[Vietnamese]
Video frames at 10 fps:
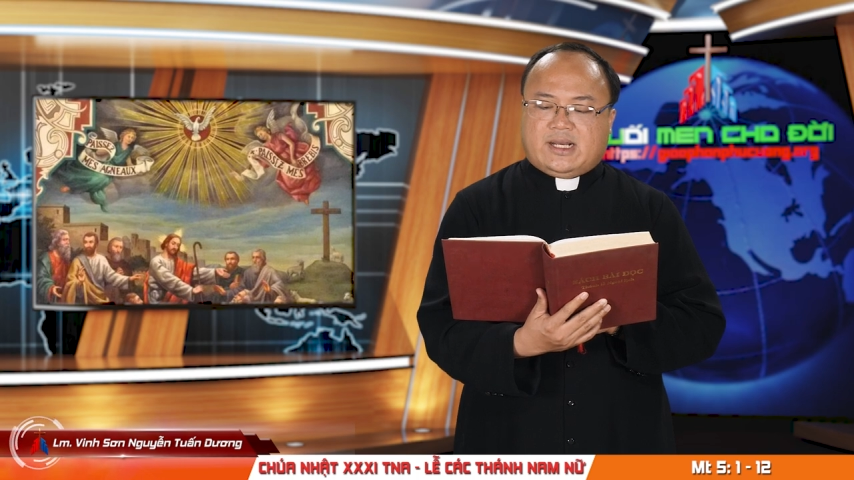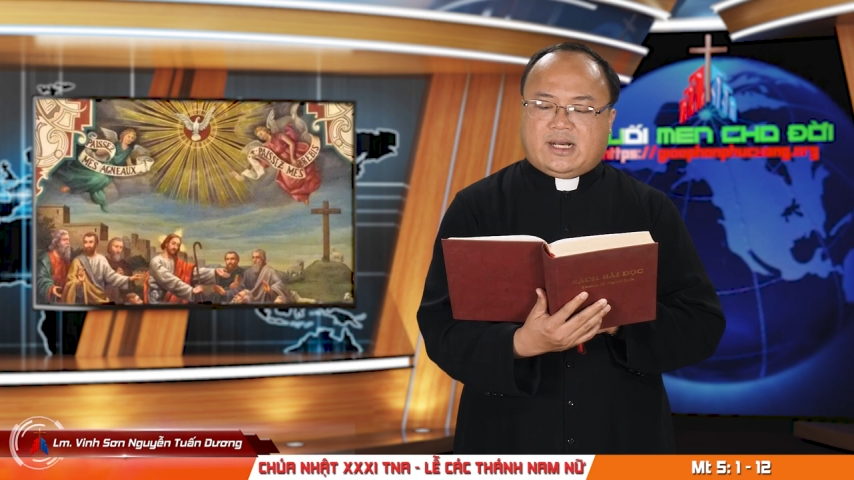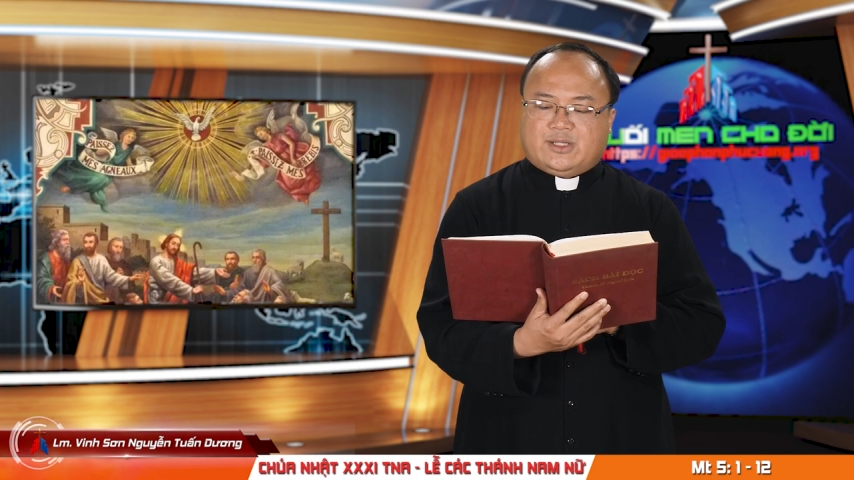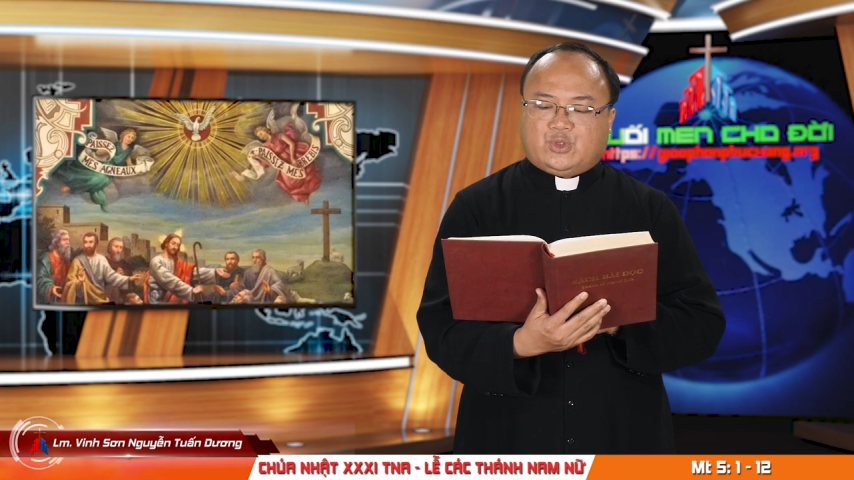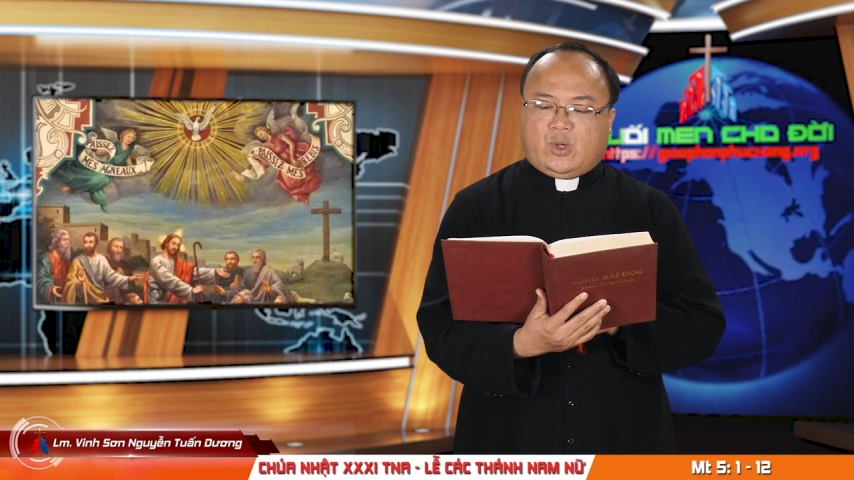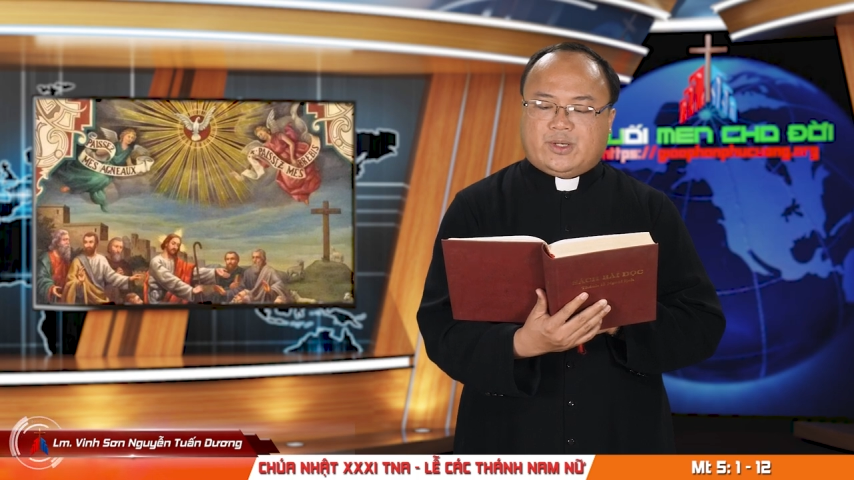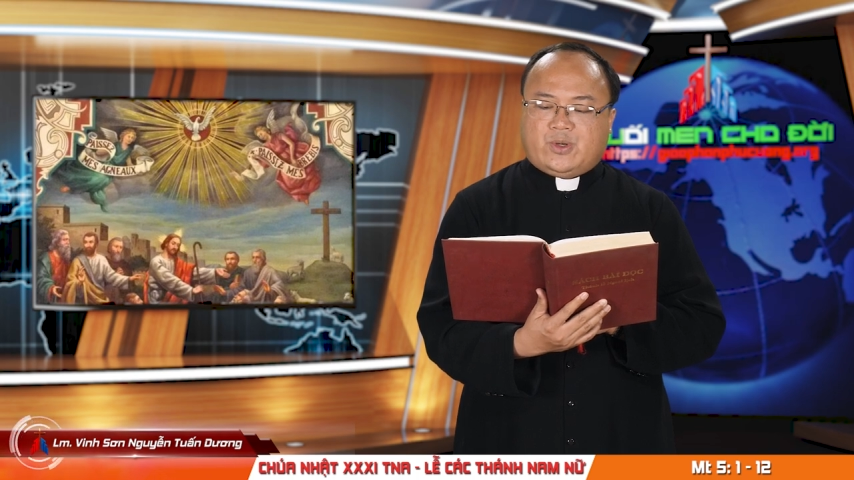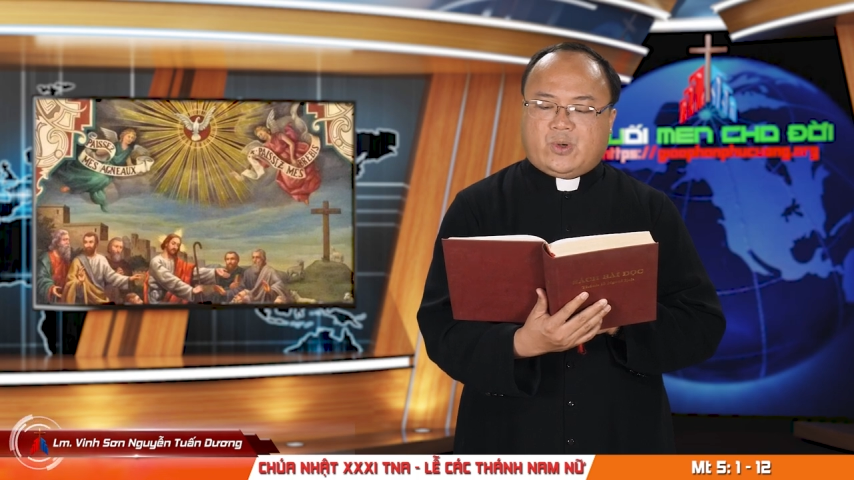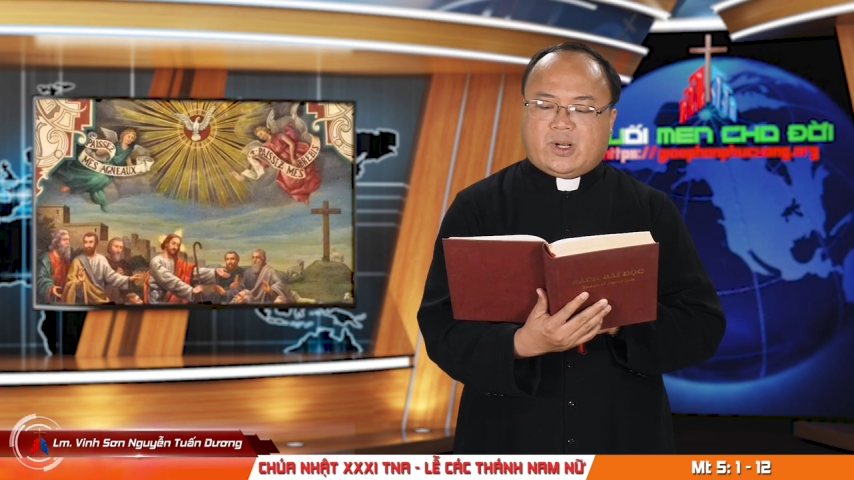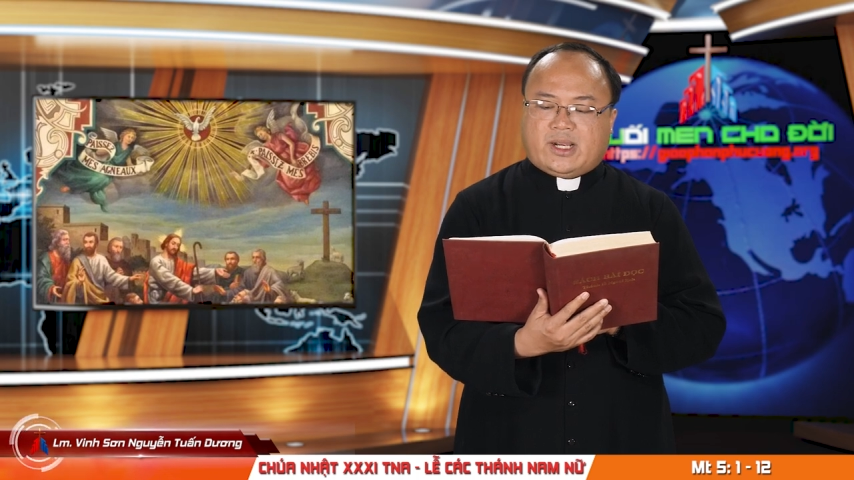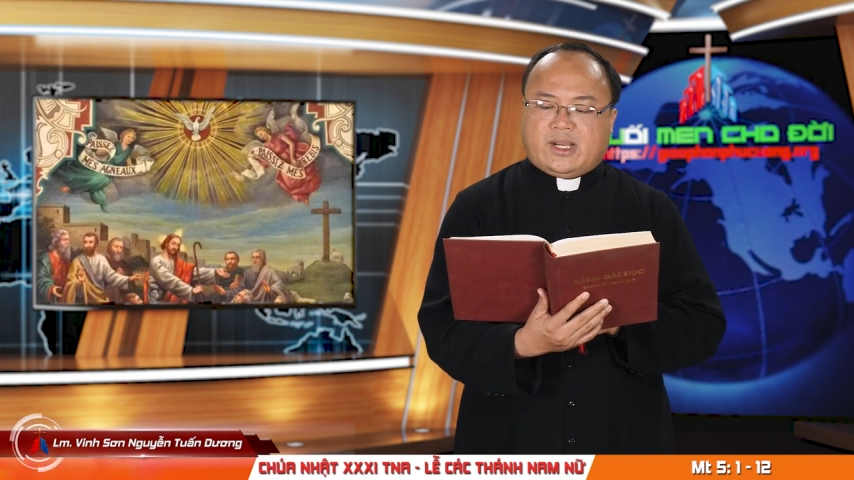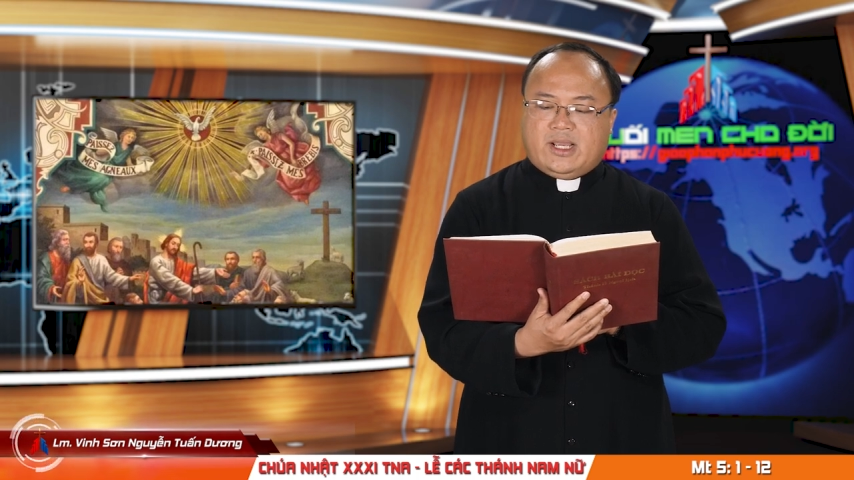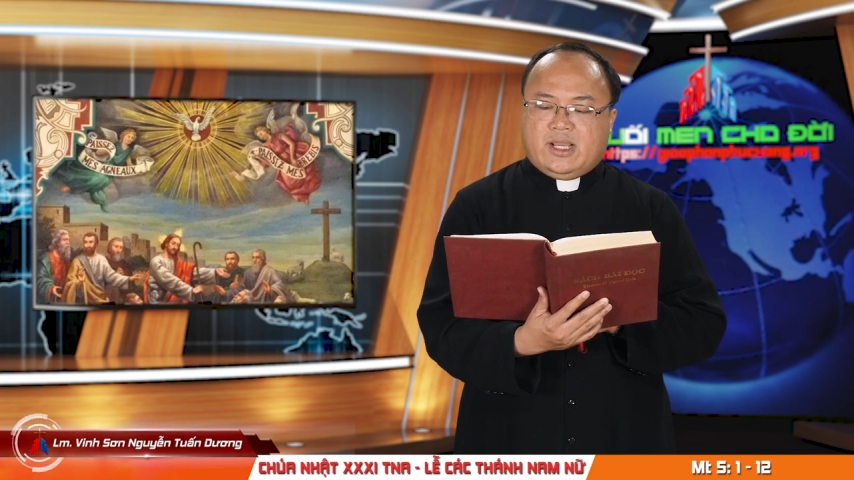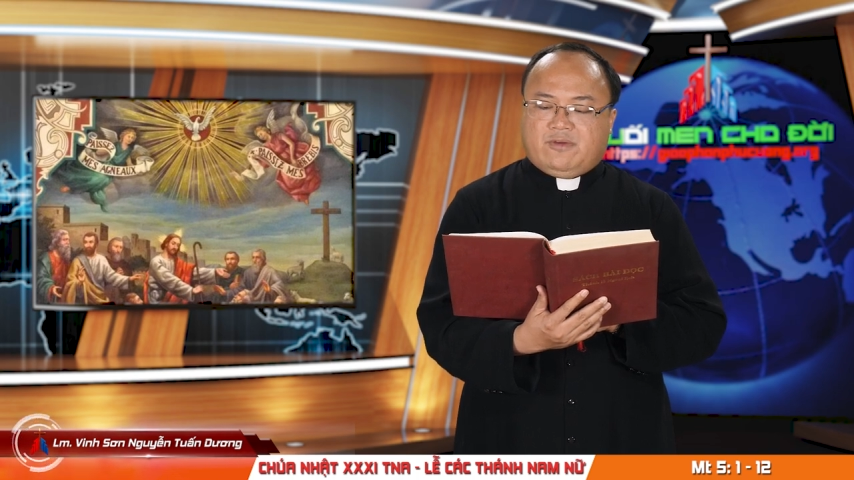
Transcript: ở thuận hòa,